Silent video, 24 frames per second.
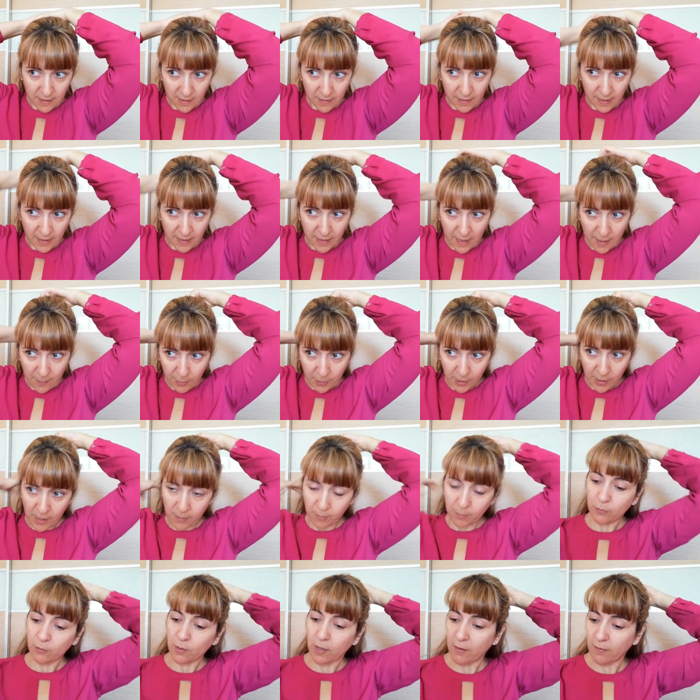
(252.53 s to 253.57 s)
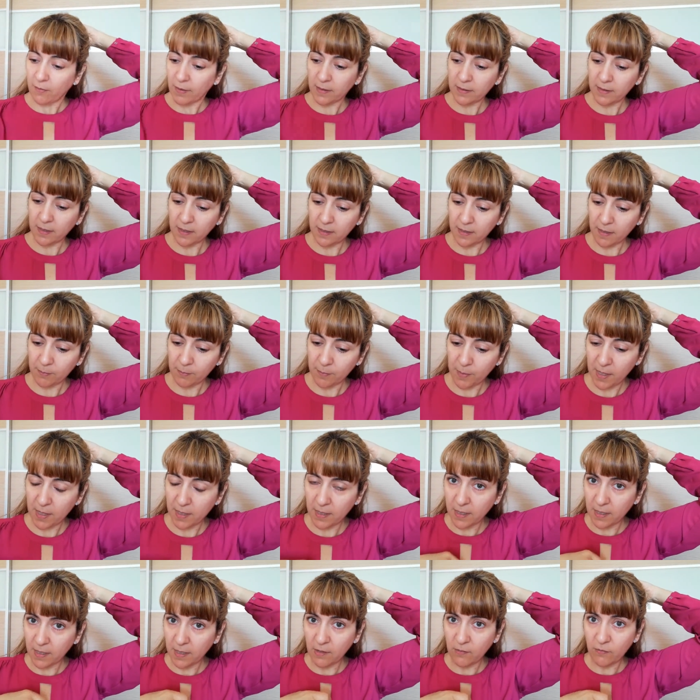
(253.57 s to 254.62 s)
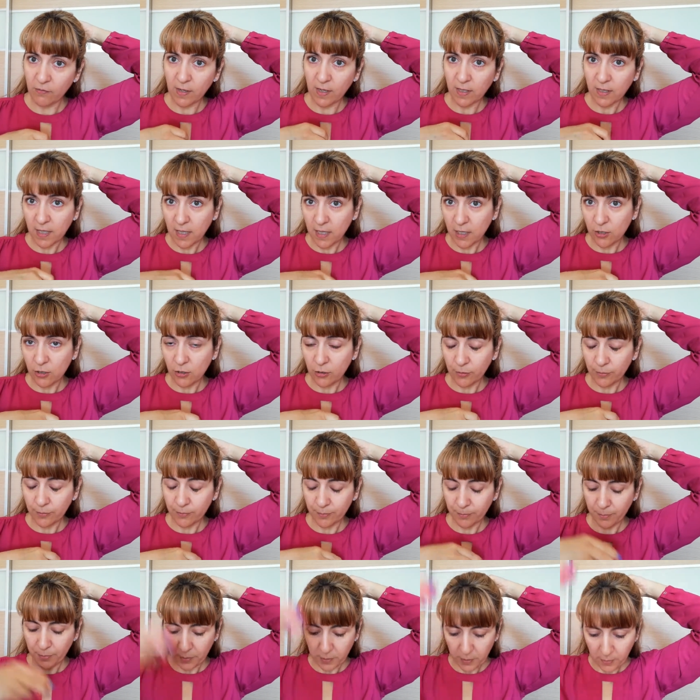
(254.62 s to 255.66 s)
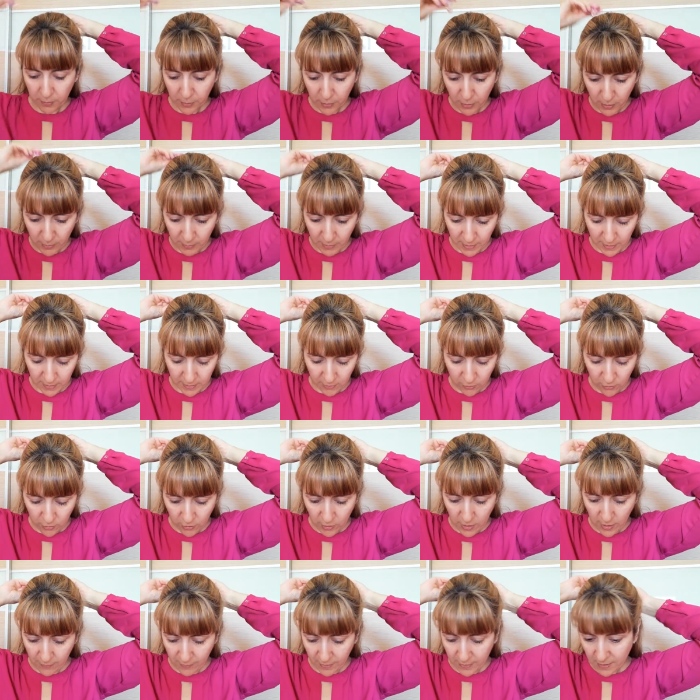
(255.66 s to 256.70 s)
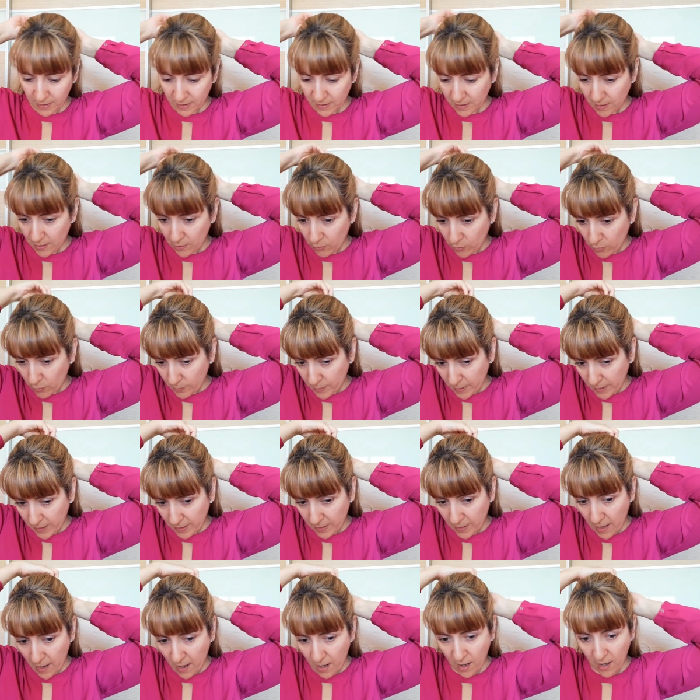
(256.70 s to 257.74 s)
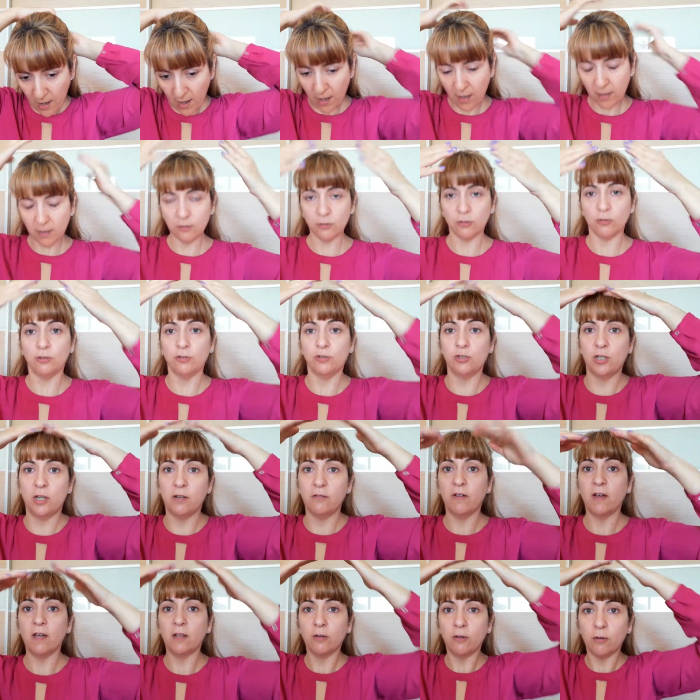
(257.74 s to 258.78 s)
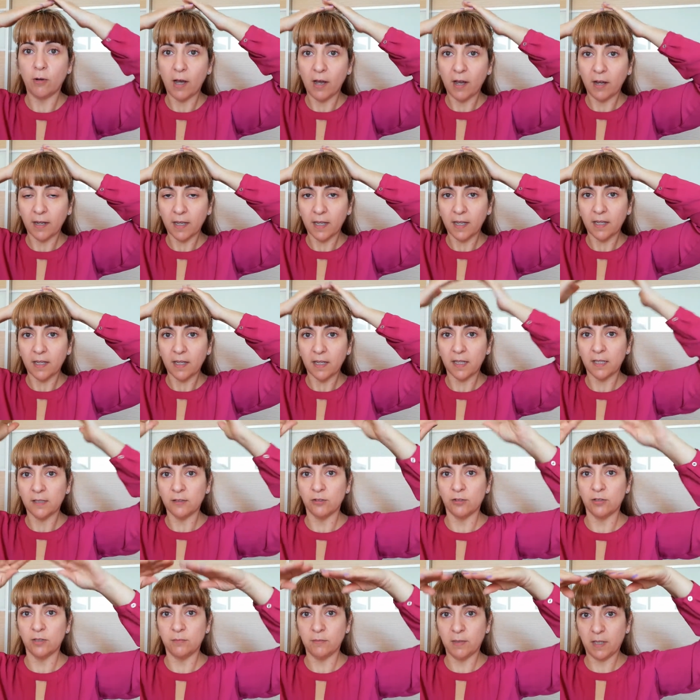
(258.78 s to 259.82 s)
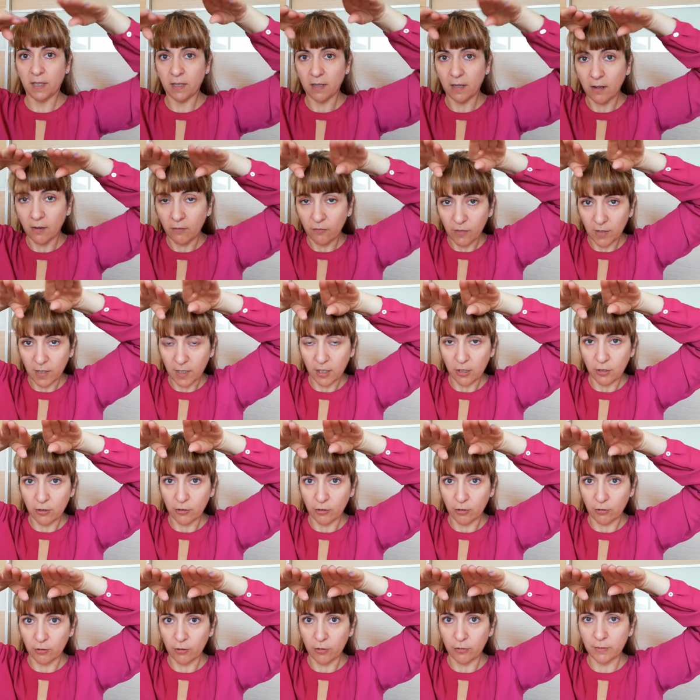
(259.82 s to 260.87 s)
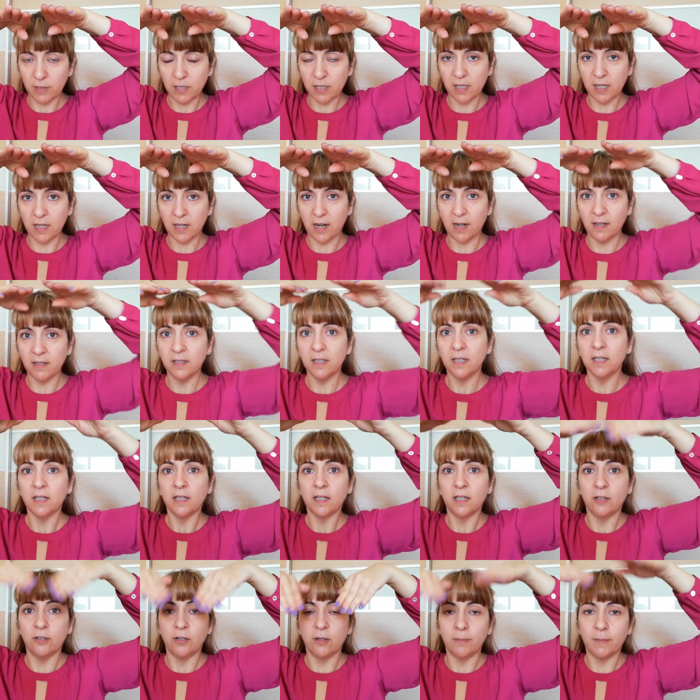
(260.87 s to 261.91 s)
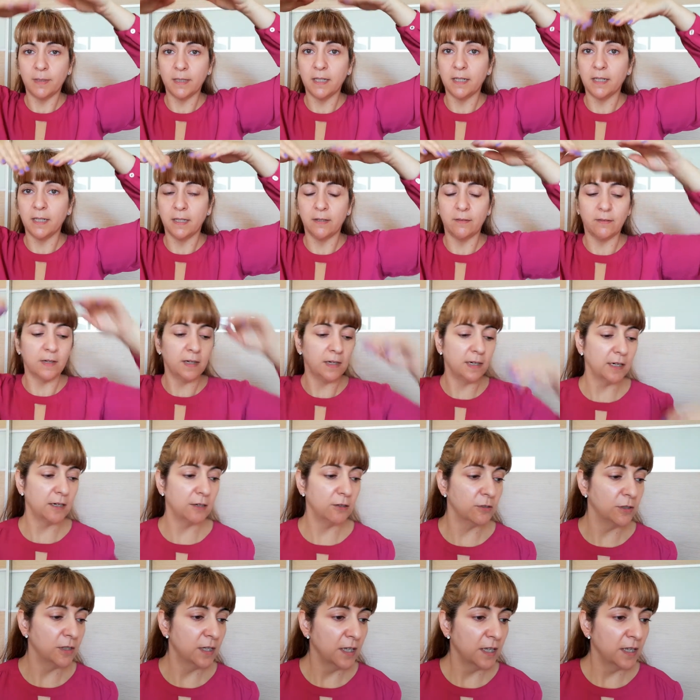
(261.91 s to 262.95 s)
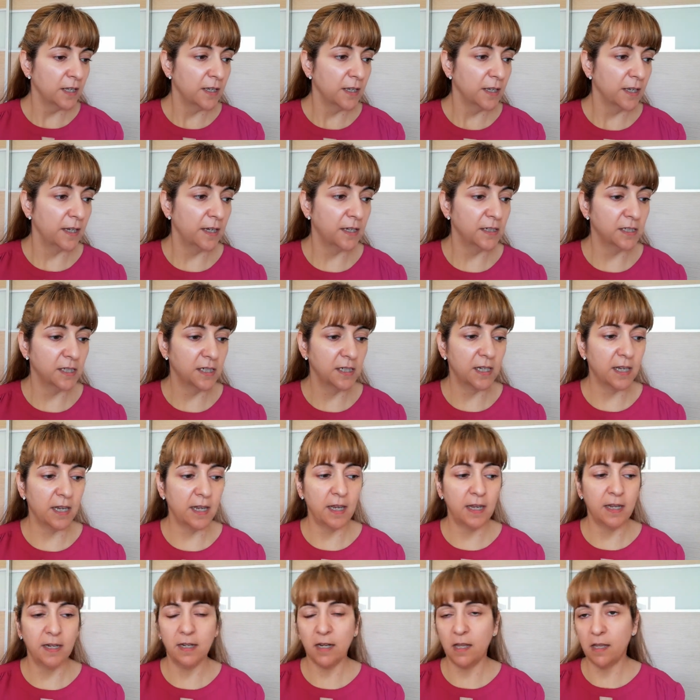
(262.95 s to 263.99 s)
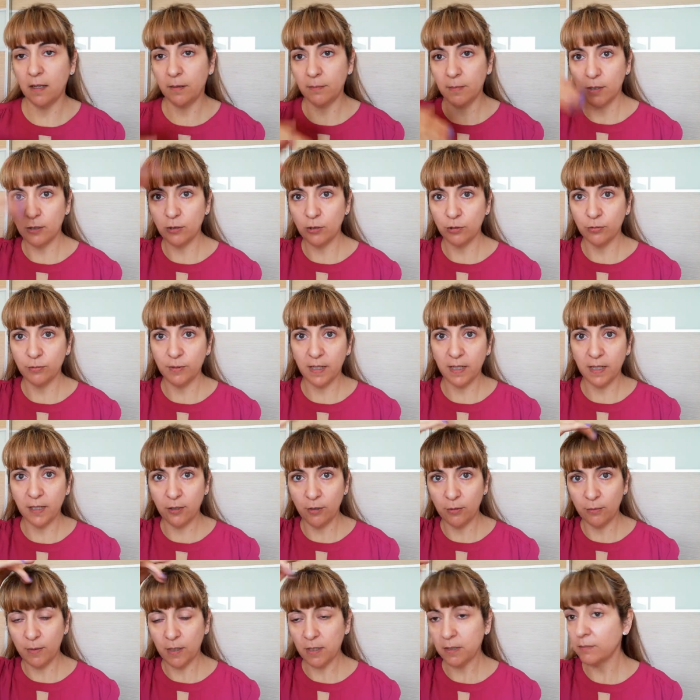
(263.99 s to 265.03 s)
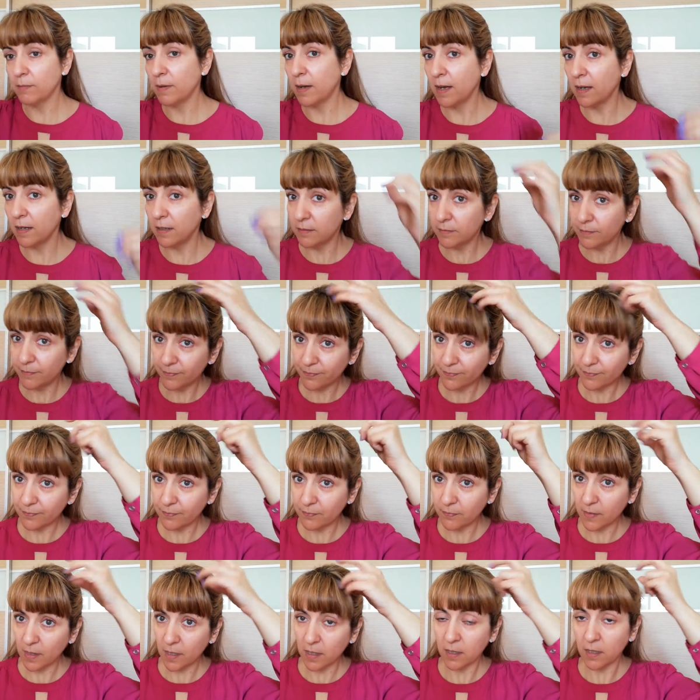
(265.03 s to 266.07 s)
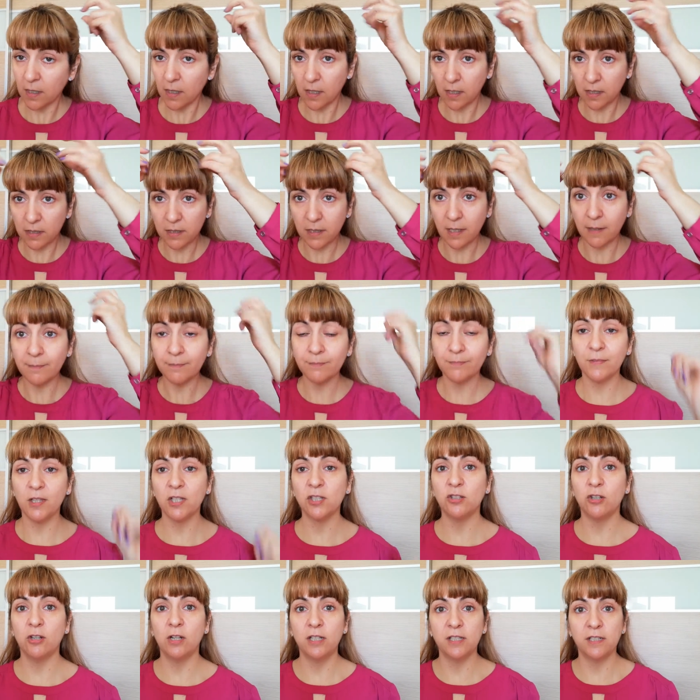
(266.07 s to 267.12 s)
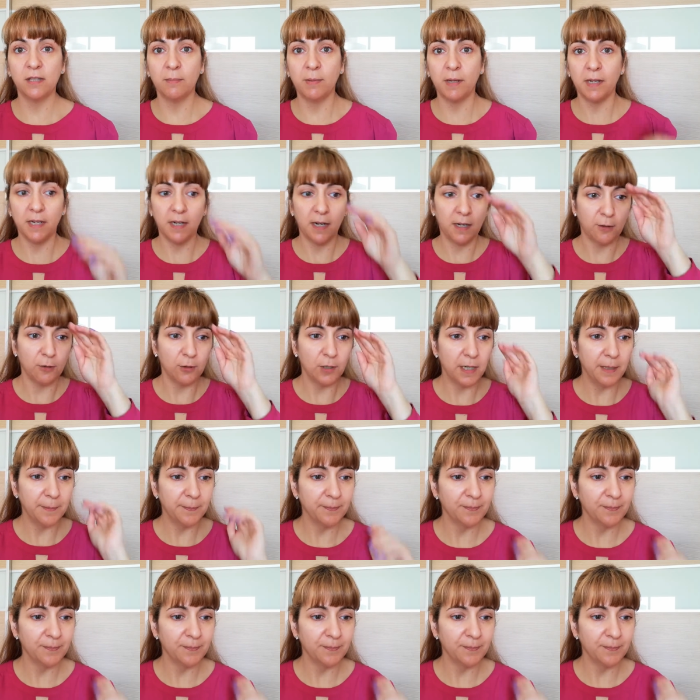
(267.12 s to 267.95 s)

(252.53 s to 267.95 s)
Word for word: Quería ponerme una banda también en el flequillo, pero el problema que tengo con la banda es que luego me queda todo chafado aquí y entonces me queda el flequillo rollo visera y no hay manera de bajarlo. Así que nada, me lo subiré yo misma y ya está. Ya estoy lista para ir al cole.